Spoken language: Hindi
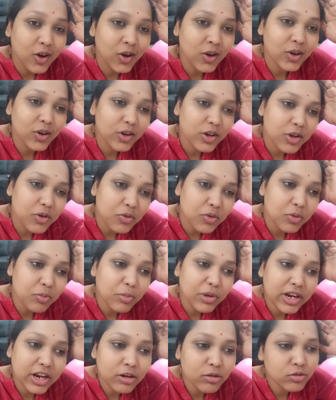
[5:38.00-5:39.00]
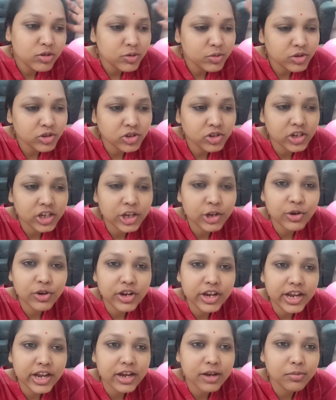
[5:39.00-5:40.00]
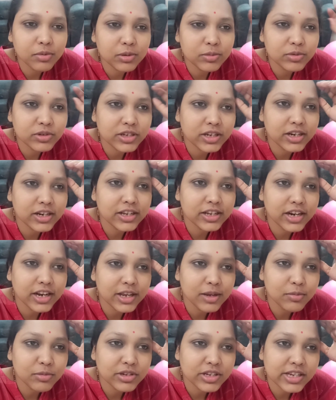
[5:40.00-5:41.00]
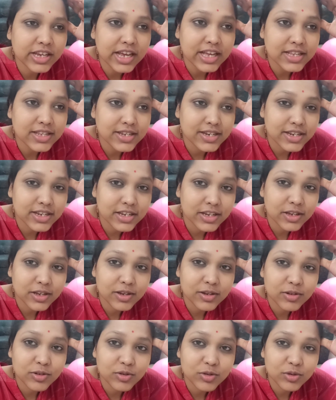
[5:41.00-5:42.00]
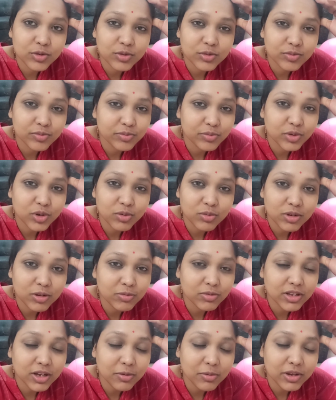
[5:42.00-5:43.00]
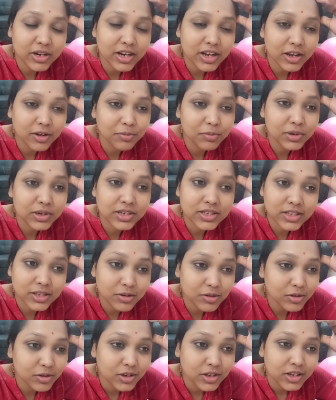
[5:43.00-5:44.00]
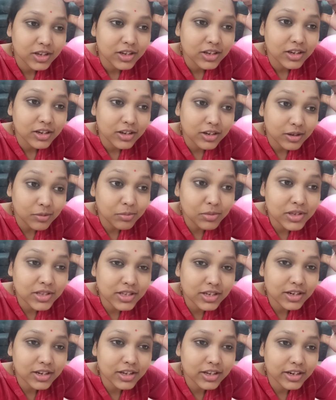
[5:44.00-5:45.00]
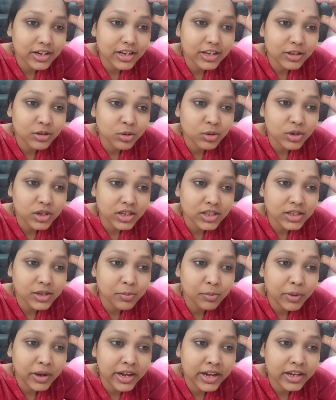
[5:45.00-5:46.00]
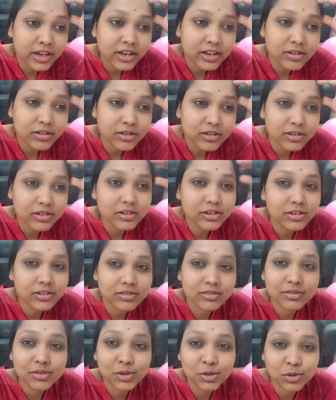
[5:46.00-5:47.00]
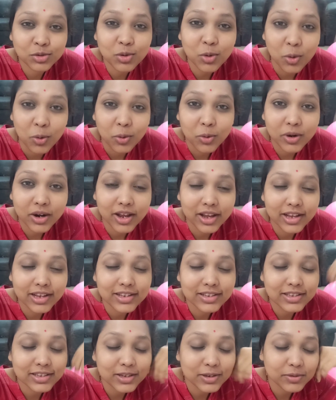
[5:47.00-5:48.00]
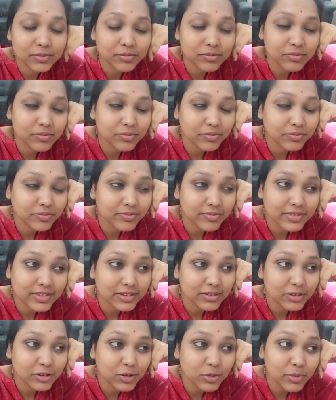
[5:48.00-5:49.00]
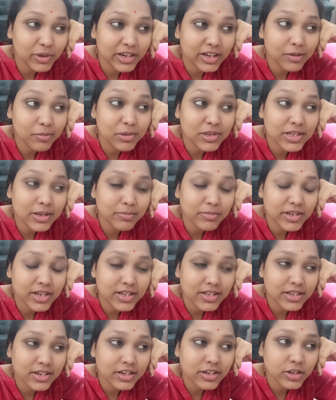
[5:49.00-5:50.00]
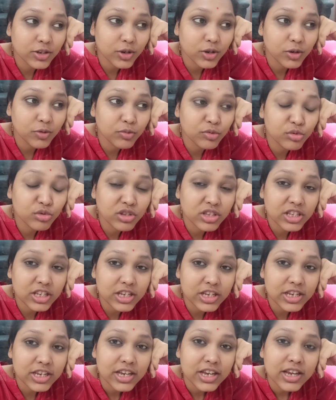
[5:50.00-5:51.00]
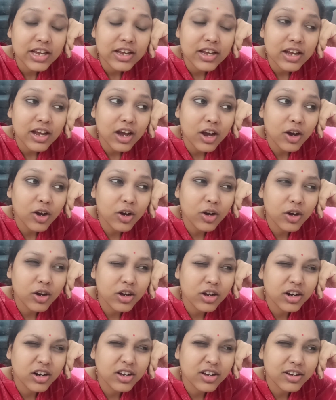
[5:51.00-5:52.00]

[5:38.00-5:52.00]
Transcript: हम क्यों मेरा लूज मोशन ठीक हो गया अभी मुझे लग रहा है कि मुझे गैस्ट्रिक की जो प्रॉब्लम था मेरा फिर से अभी से लग रहा है थोड़ा सा पेट कुछ तो हो रहा है ऐसे तो मैंने अभी सब्जा सिरस और भूसी और